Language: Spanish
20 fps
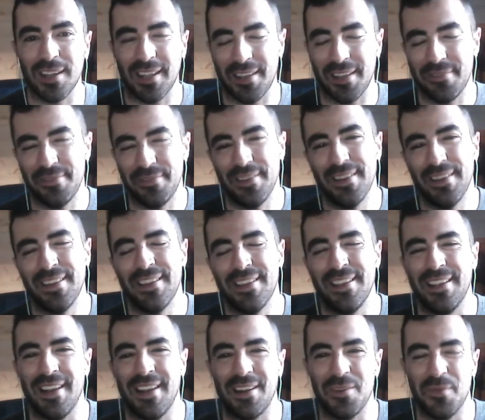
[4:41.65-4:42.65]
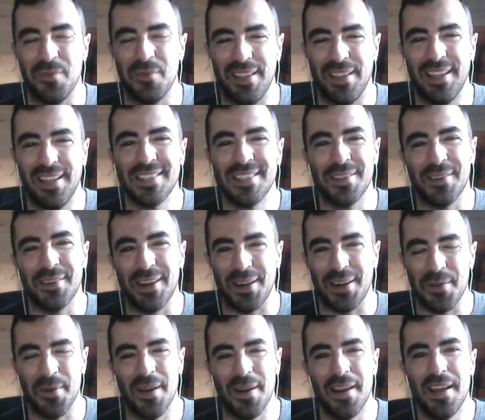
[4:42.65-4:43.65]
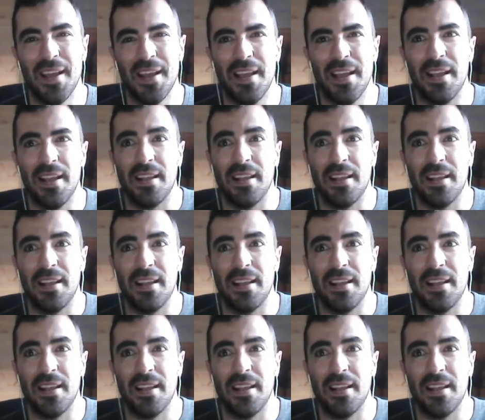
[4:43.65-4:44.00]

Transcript: el jefe y la compañera, estaban arriba.